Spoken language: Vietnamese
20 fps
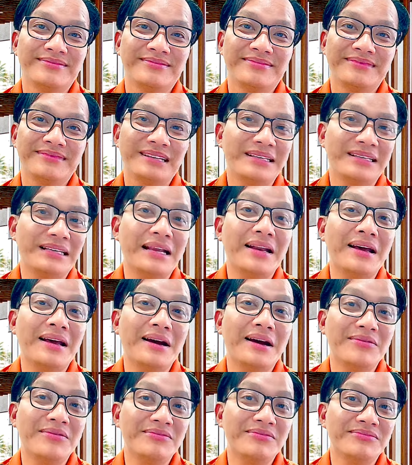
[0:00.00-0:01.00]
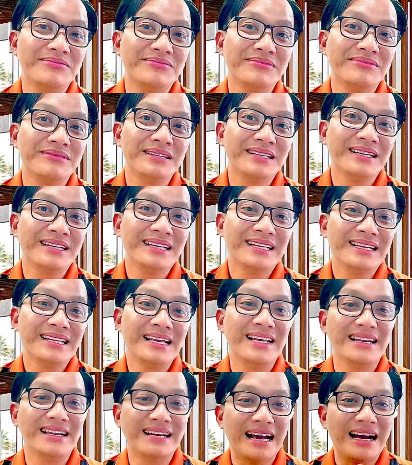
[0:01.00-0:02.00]
chắc chắn là không
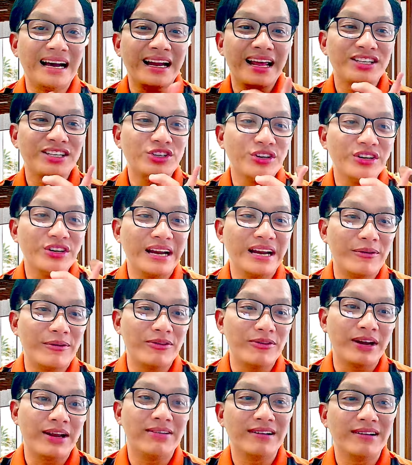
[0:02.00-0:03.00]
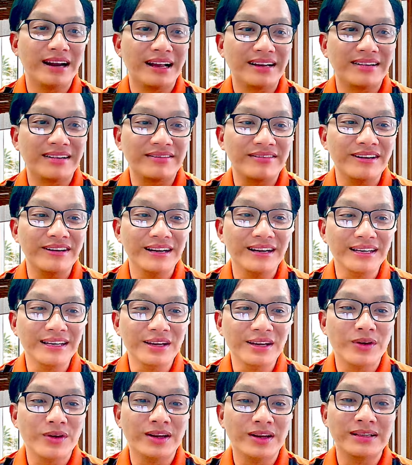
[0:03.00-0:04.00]
thì ở đây suy ra một điều là với
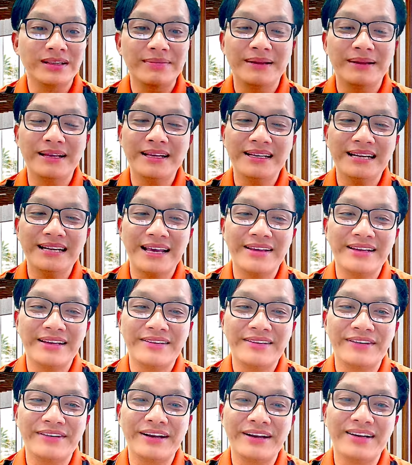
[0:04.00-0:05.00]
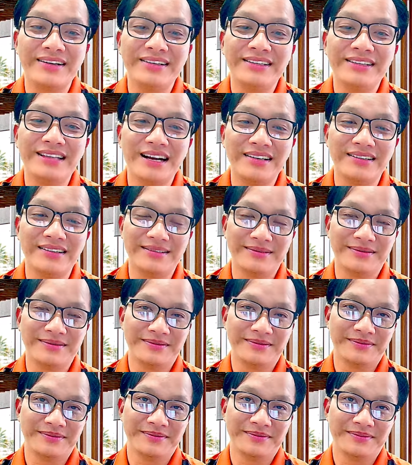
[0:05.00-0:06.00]
cái quy luật tâm lý ở đây phải là người thân
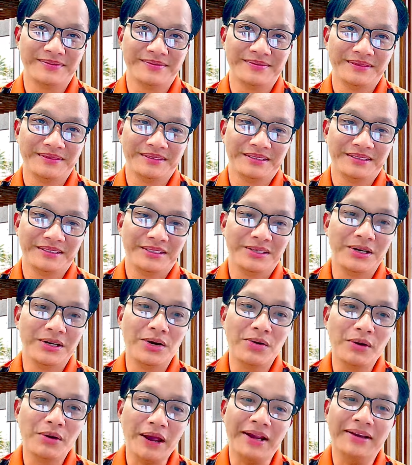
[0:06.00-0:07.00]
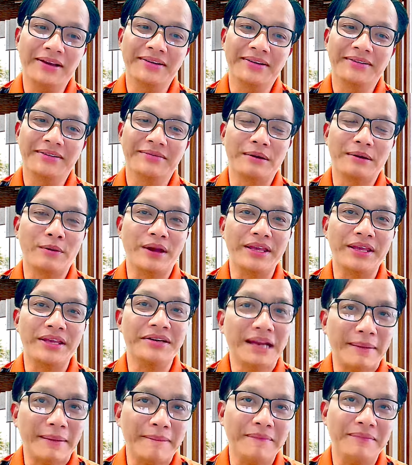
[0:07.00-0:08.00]
người quen mà quen
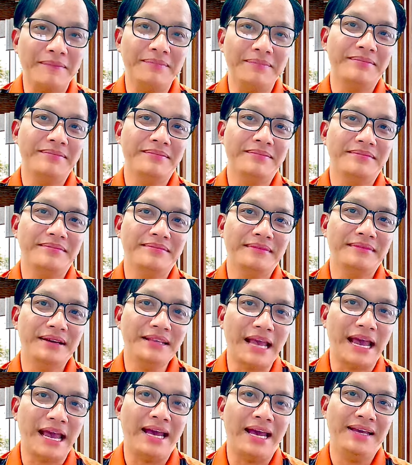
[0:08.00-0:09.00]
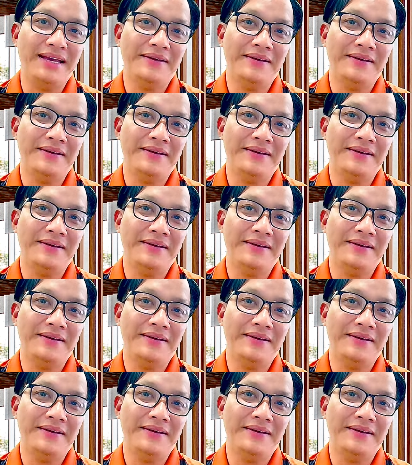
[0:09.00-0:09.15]
dữ lắm mới trả